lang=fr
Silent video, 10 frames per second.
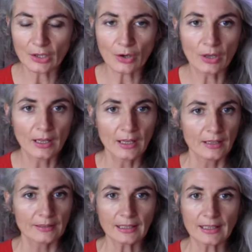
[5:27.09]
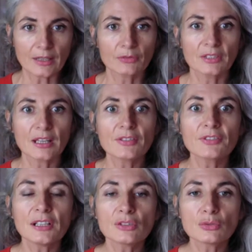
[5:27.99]
Euh, ça y est, vous avez
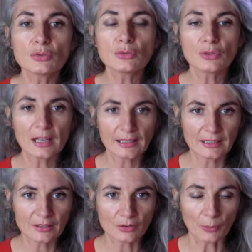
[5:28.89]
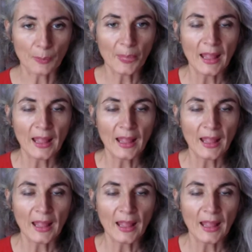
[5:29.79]
fait le tour de la question.